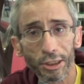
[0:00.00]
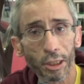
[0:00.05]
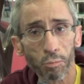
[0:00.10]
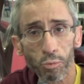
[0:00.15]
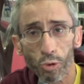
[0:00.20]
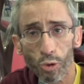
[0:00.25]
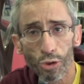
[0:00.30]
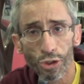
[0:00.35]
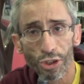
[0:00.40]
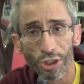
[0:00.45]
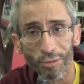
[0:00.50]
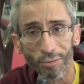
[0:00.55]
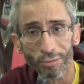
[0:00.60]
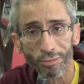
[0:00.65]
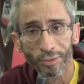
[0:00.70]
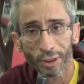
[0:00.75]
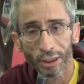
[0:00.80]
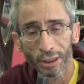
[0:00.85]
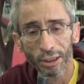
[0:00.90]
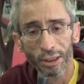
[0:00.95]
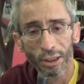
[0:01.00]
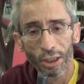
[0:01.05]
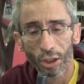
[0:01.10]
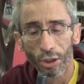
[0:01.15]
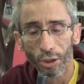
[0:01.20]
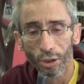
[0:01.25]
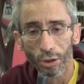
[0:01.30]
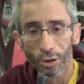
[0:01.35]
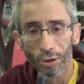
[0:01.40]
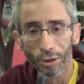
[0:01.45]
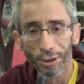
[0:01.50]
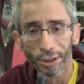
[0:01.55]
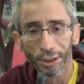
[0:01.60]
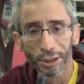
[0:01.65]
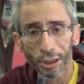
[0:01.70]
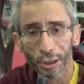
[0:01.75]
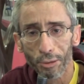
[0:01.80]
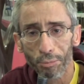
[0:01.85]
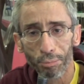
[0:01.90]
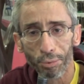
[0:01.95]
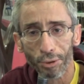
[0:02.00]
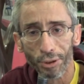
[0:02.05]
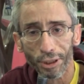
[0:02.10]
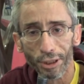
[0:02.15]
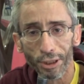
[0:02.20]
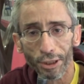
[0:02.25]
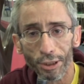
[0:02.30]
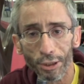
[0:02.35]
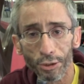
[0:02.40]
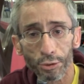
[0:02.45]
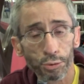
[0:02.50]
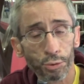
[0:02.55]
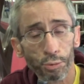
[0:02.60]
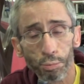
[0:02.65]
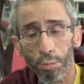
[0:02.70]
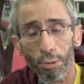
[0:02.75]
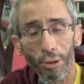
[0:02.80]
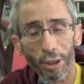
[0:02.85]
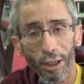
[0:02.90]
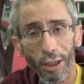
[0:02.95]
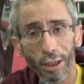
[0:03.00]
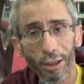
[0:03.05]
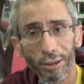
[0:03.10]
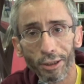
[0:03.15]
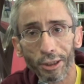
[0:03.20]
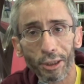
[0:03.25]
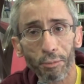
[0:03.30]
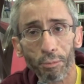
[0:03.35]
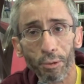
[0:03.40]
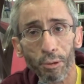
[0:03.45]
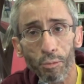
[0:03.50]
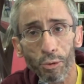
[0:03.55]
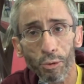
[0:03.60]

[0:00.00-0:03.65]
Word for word: ça bouge. l'équipe est super, l'équipe est